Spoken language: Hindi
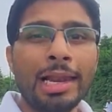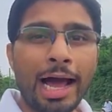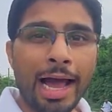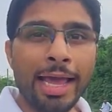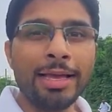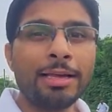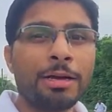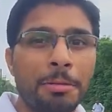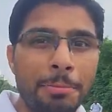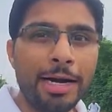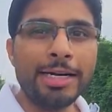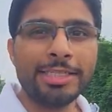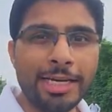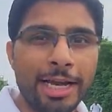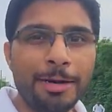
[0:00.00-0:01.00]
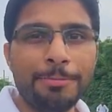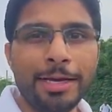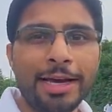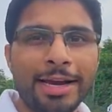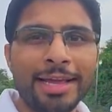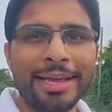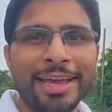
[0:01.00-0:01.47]
लाइक कमेंट शेयर भी
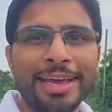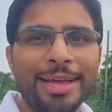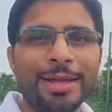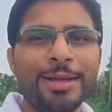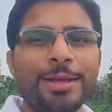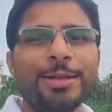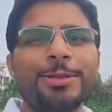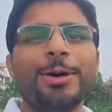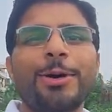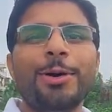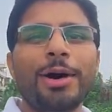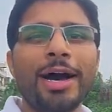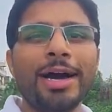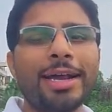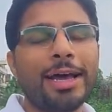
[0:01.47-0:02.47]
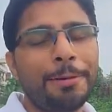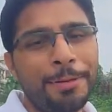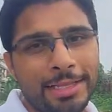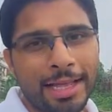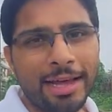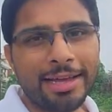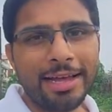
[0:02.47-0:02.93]
करेंगे तो अगर
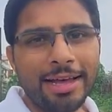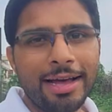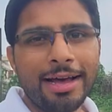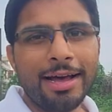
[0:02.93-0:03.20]
अभी तक